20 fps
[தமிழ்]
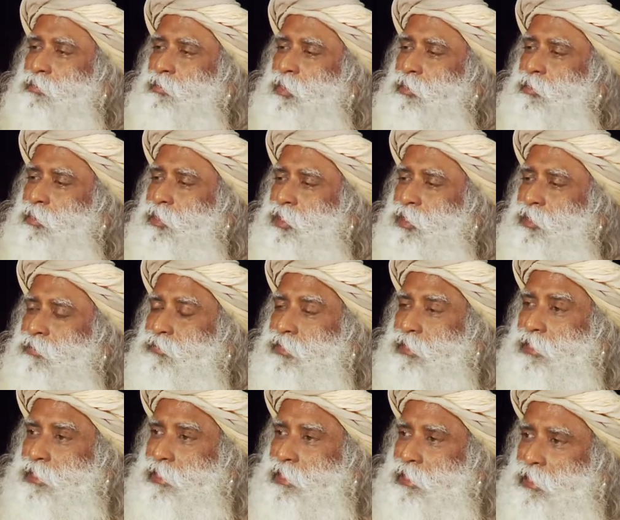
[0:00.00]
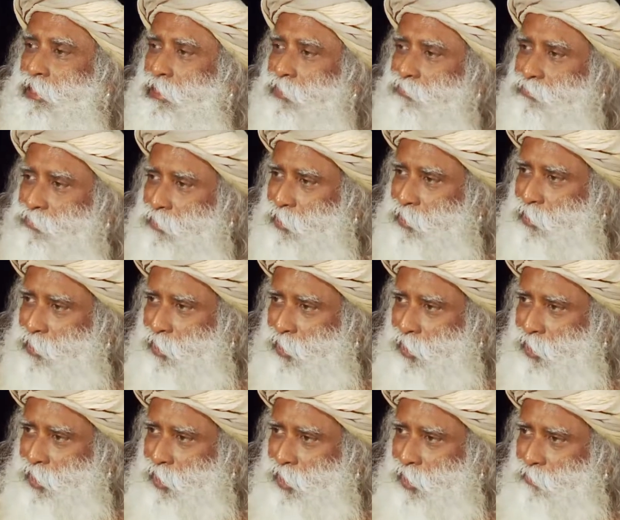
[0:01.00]
உங்கள் சுண்டு விரலோட
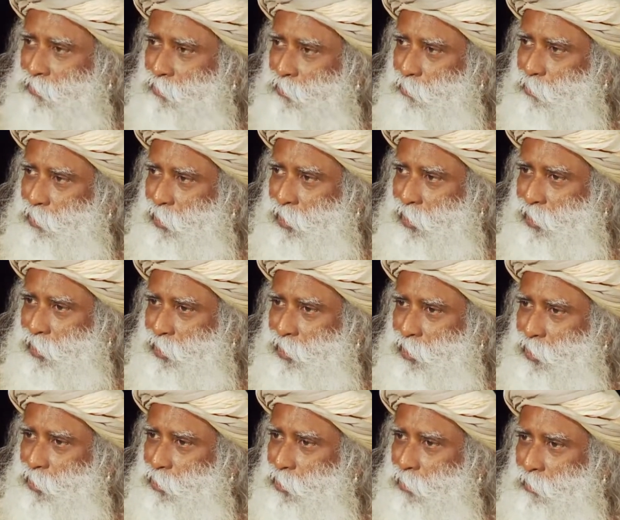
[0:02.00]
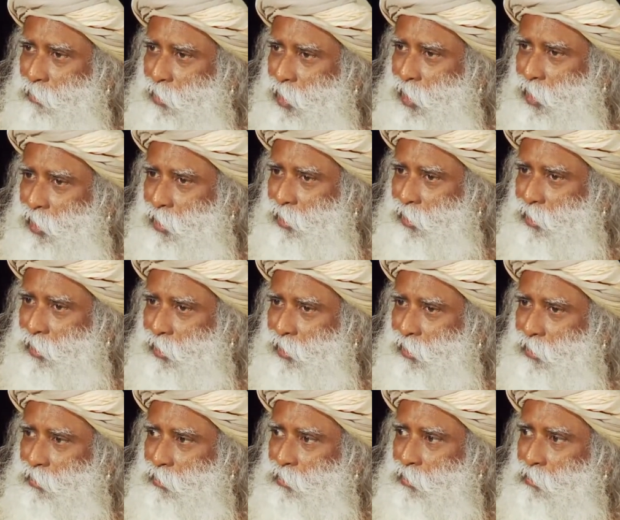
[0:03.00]
ஞாபகத்தை உங்கள் மனசுக்குள்ளே கட்டமைச்சாலே
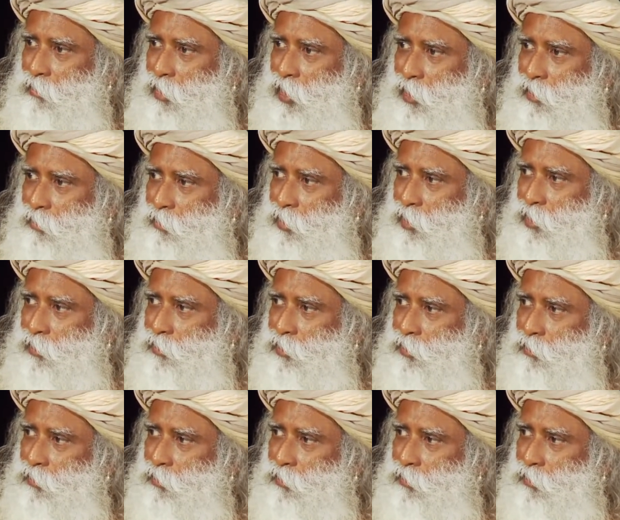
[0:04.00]
உங்கள் மனசே